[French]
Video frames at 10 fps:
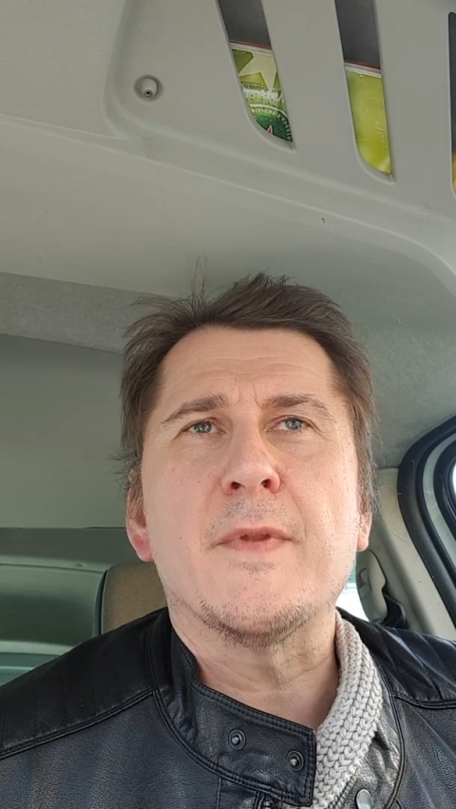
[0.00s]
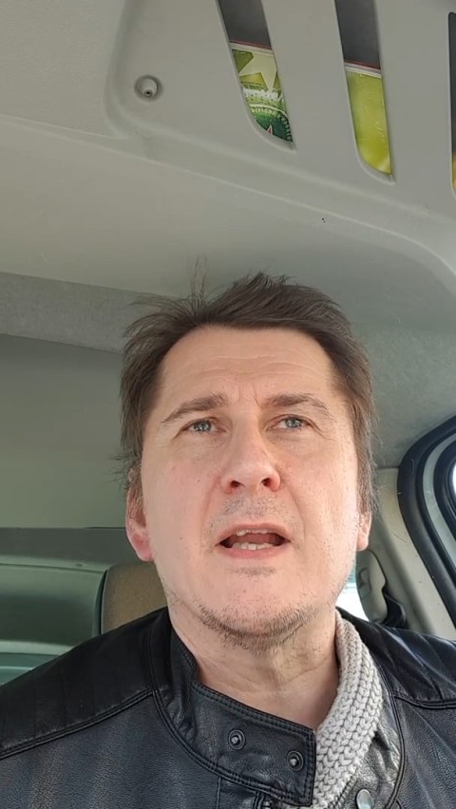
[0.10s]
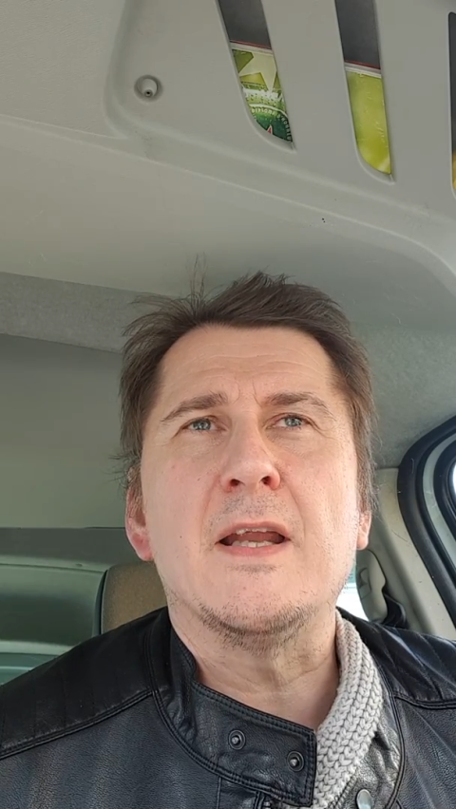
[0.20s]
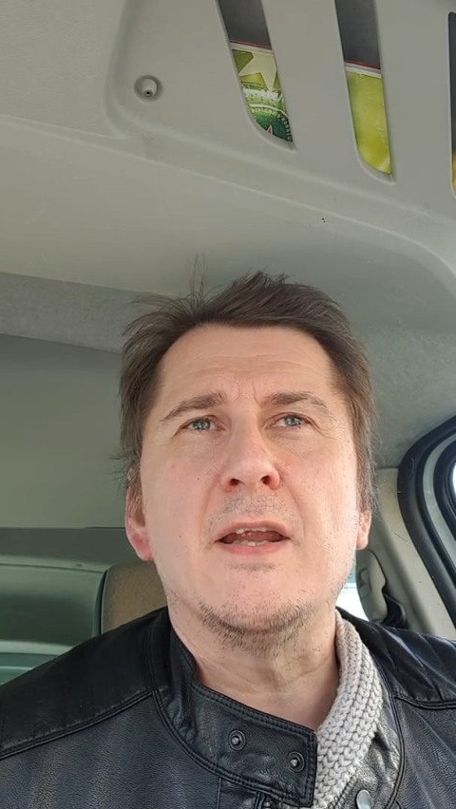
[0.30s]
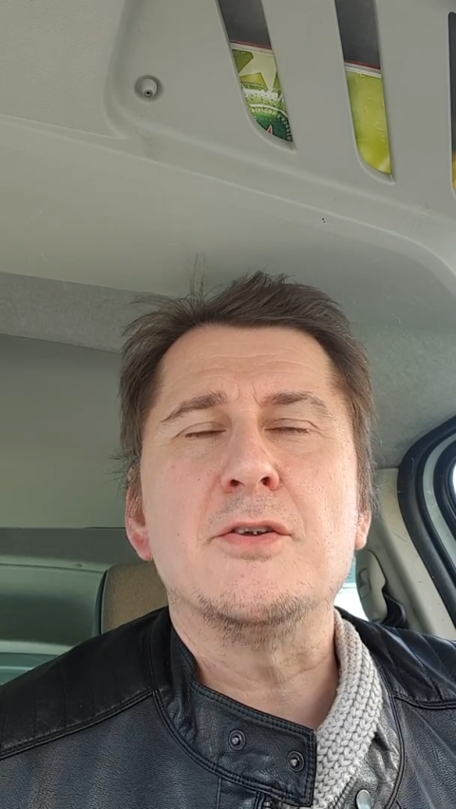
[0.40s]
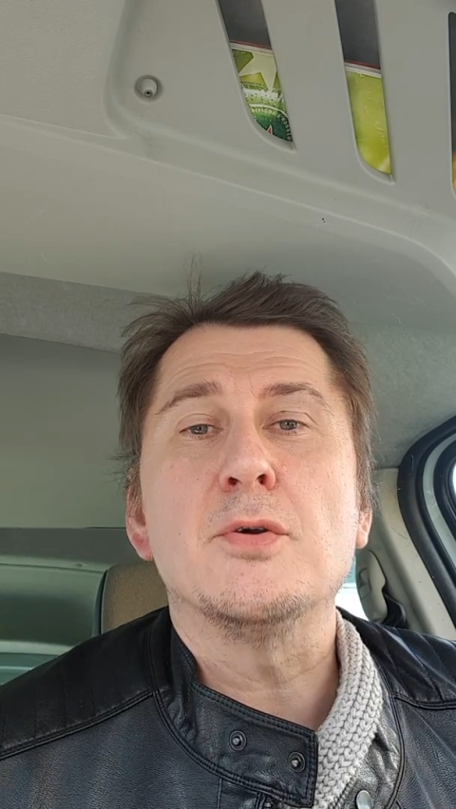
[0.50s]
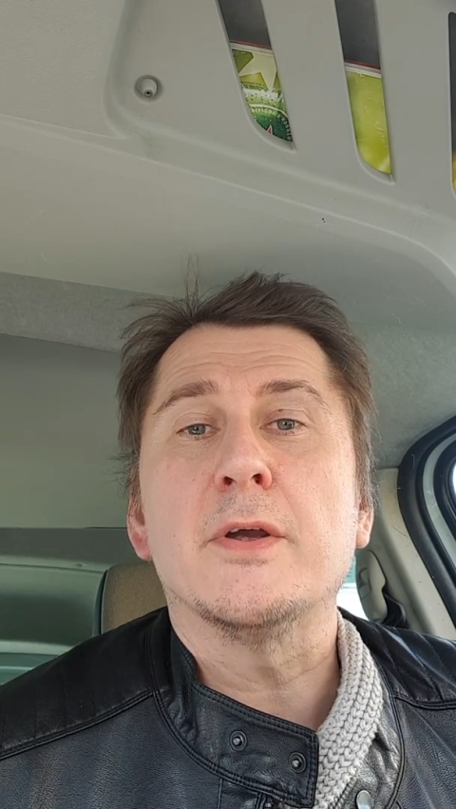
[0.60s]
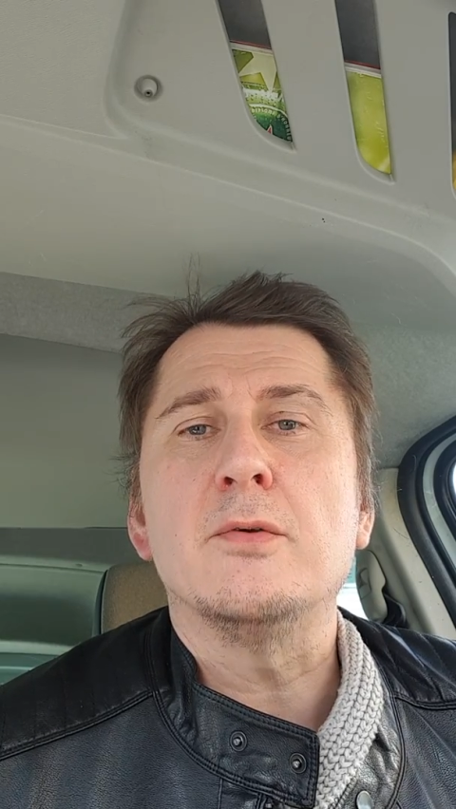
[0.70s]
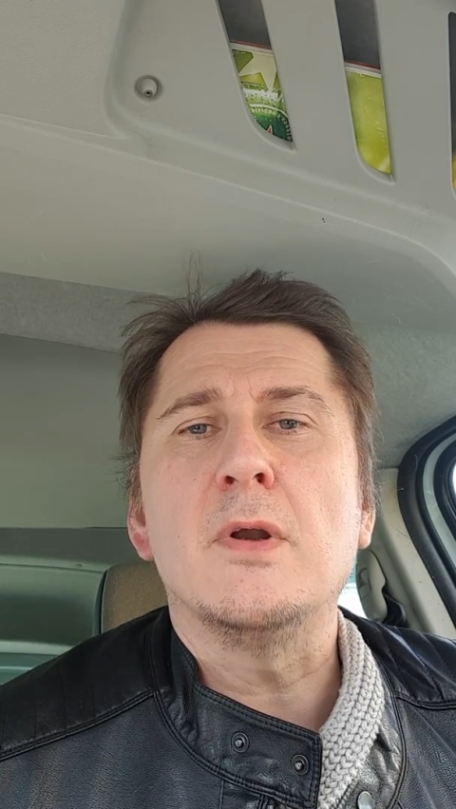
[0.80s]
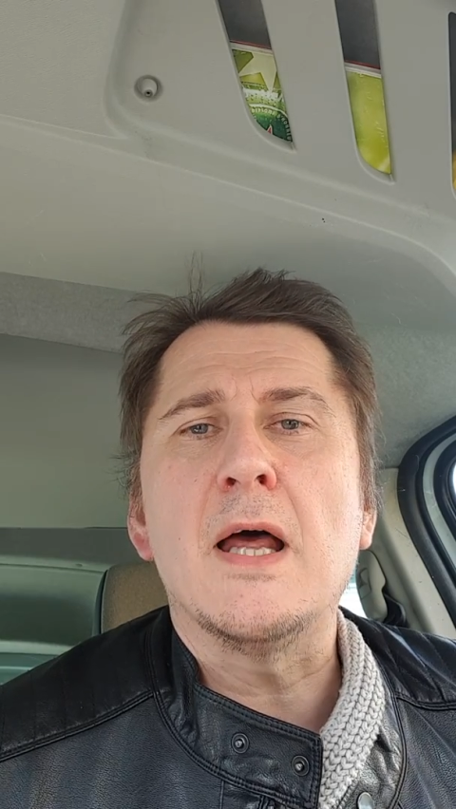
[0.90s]
la nature
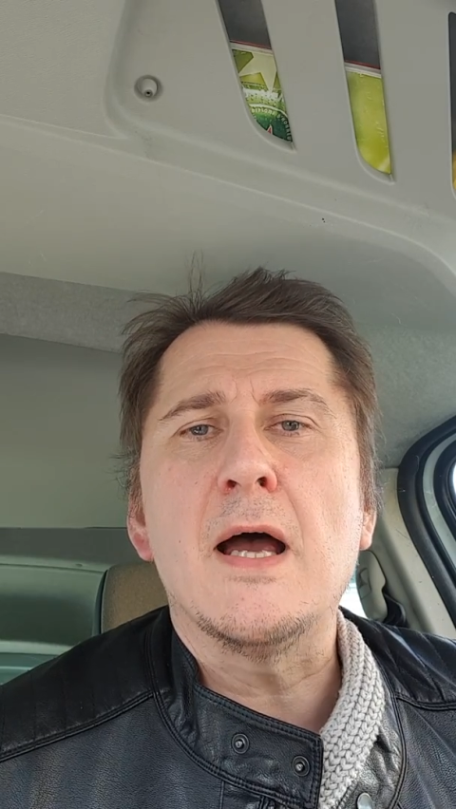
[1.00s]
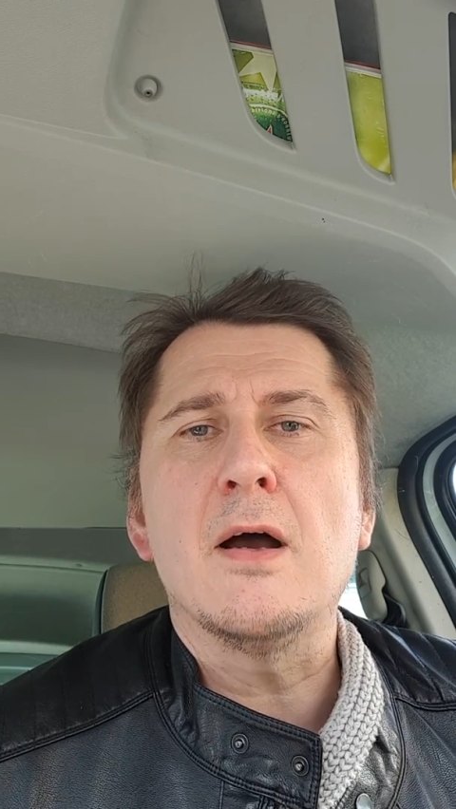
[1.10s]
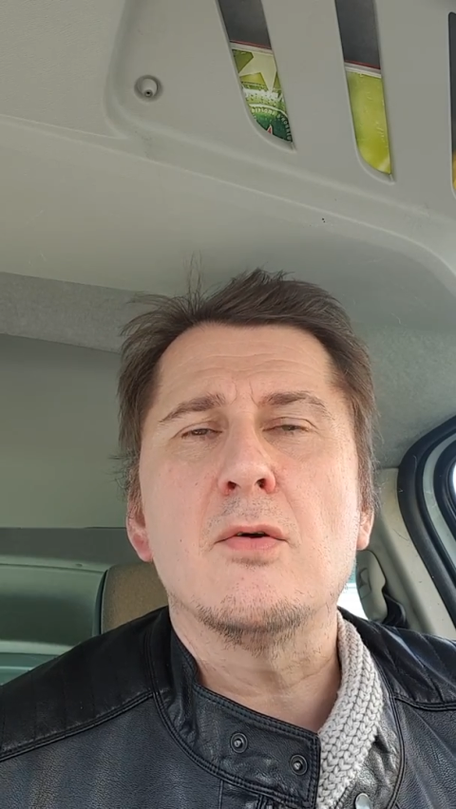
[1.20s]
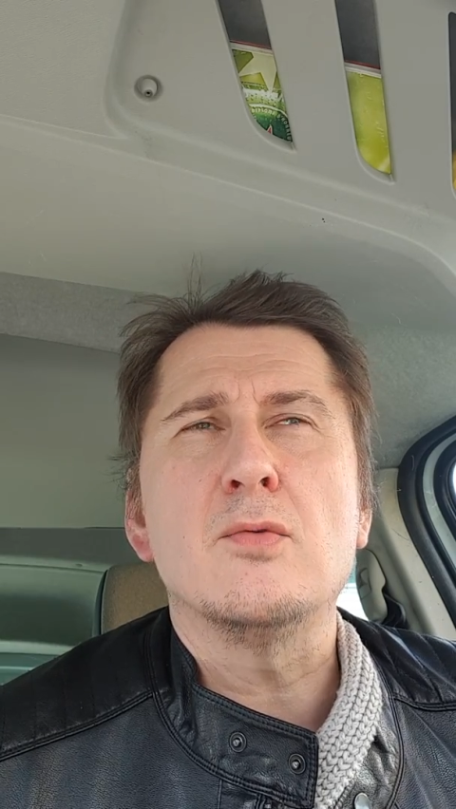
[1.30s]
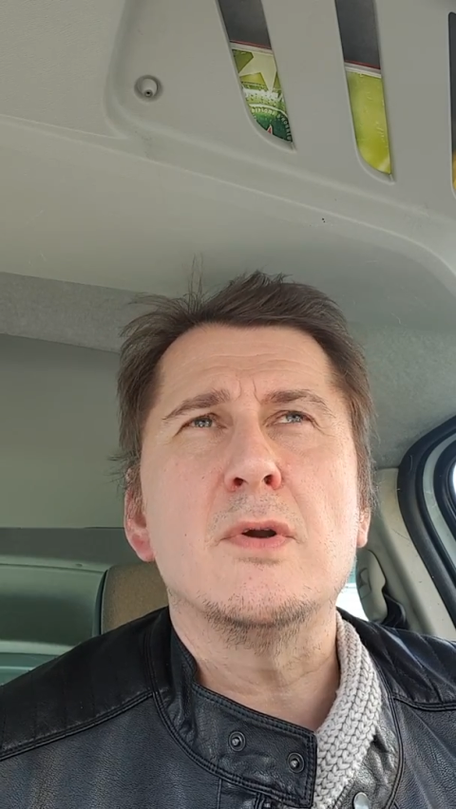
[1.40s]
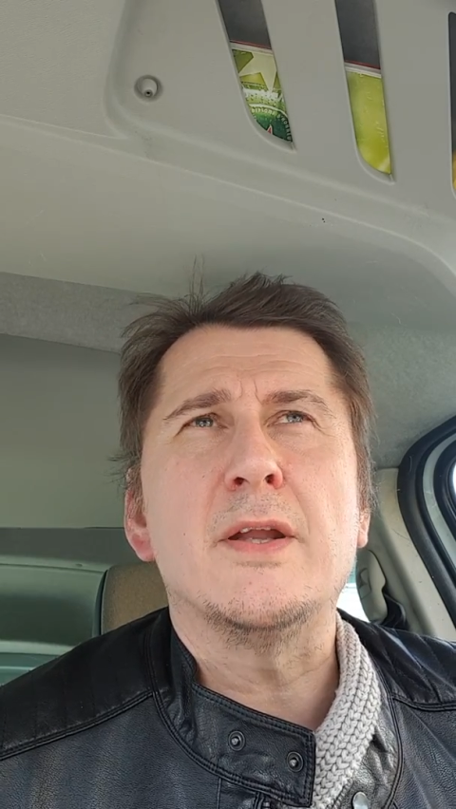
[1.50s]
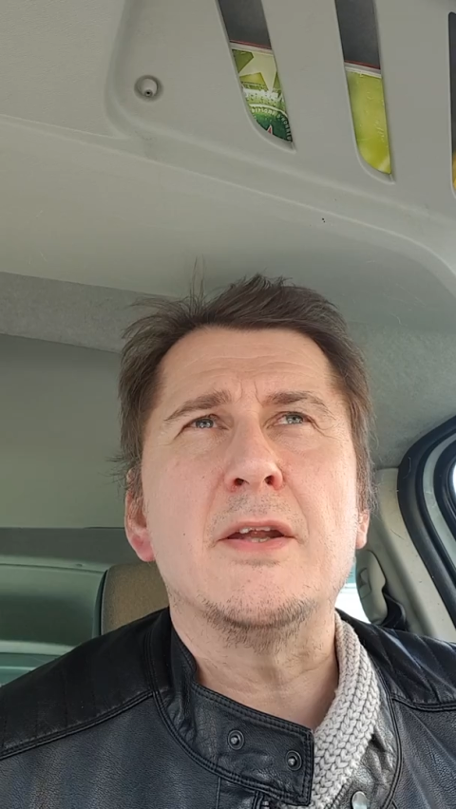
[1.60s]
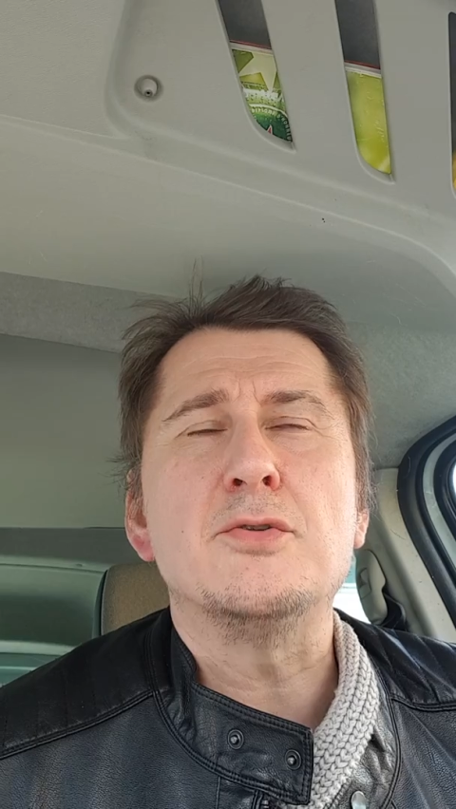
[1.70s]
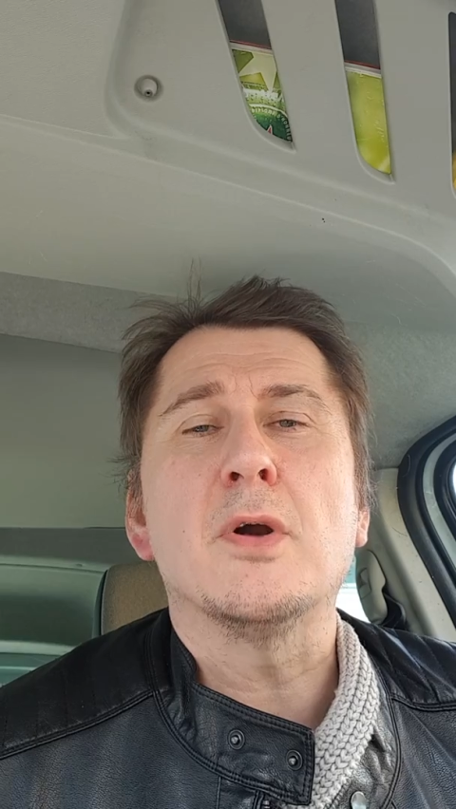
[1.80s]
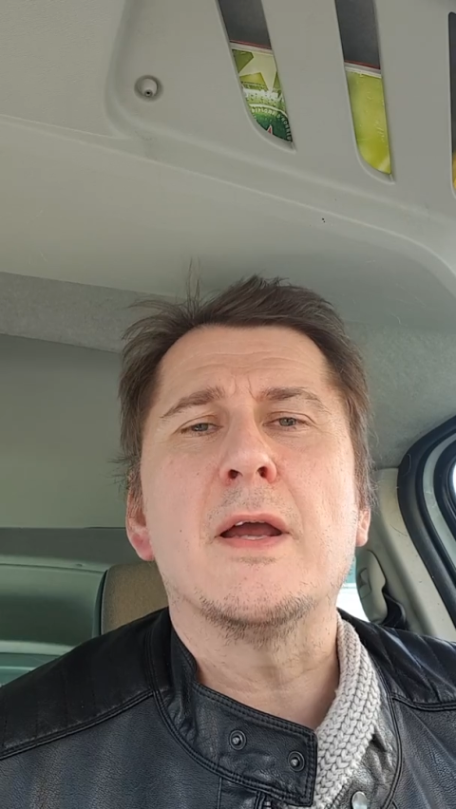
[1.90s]
est de l'art ou la
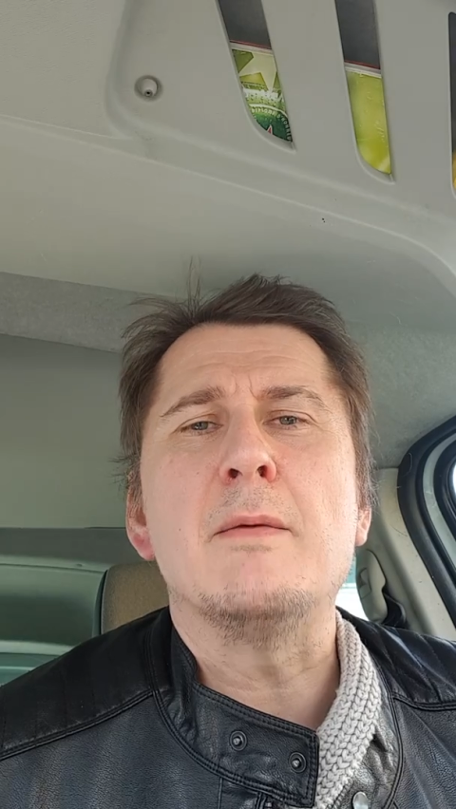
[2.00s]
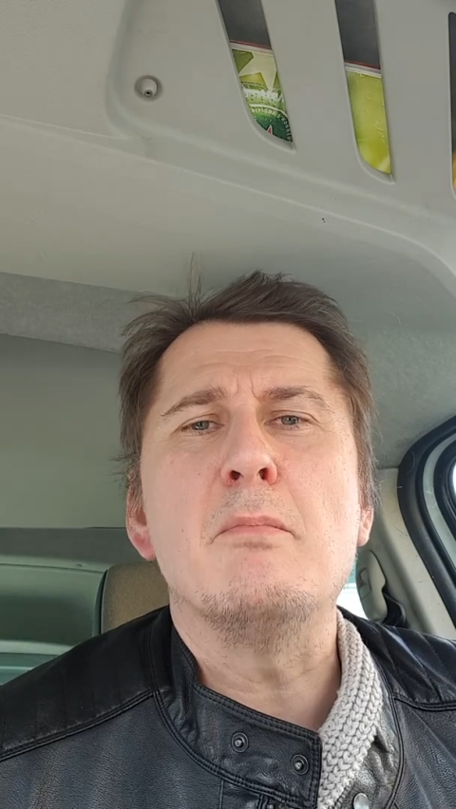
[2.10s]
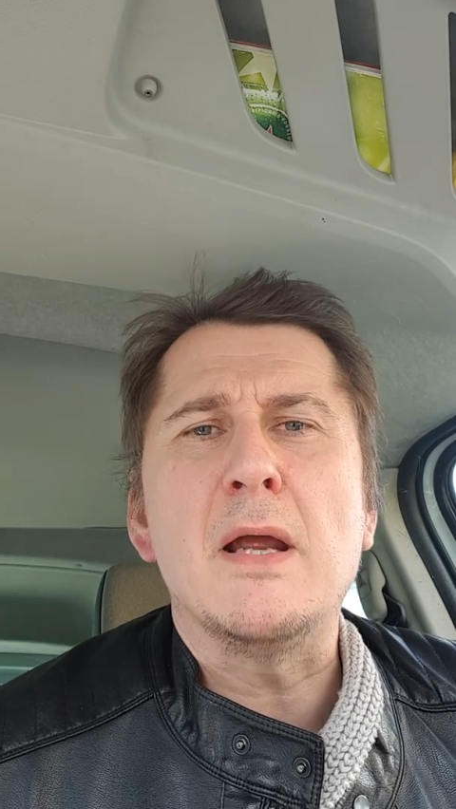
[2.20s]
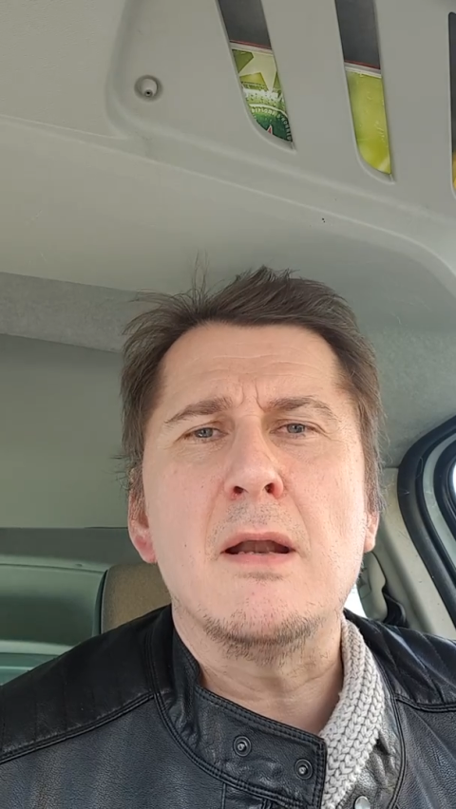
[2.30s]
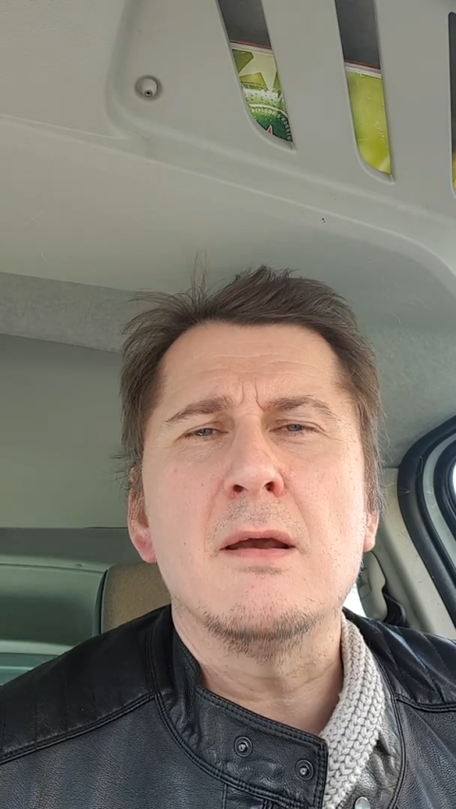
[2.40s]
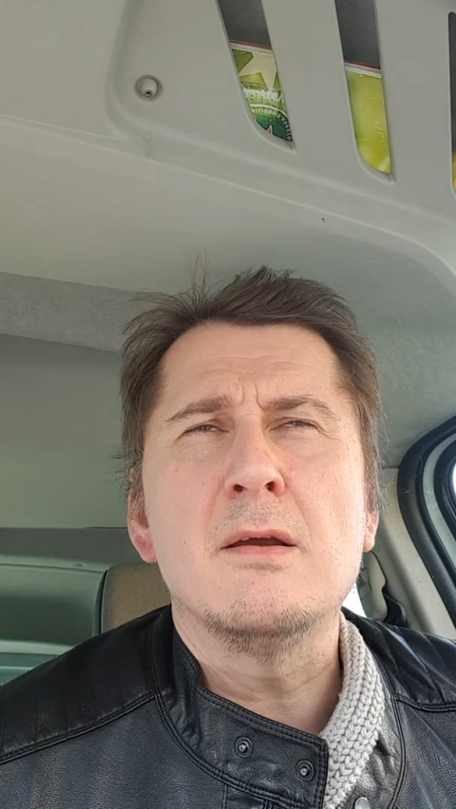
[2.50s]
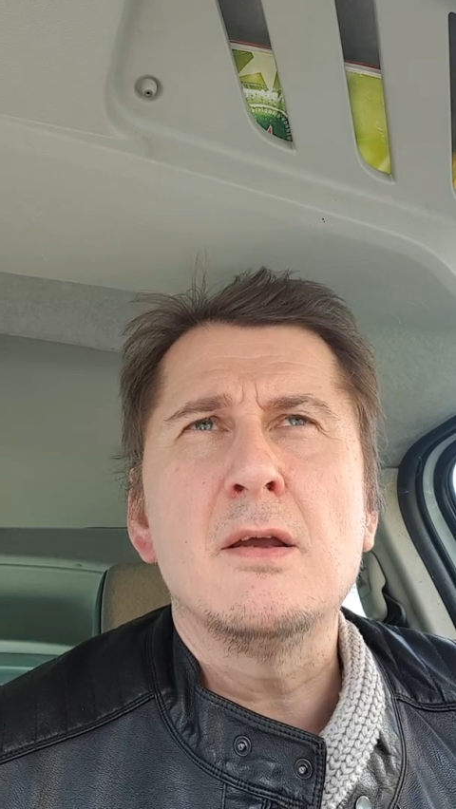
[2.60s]
nature est belle.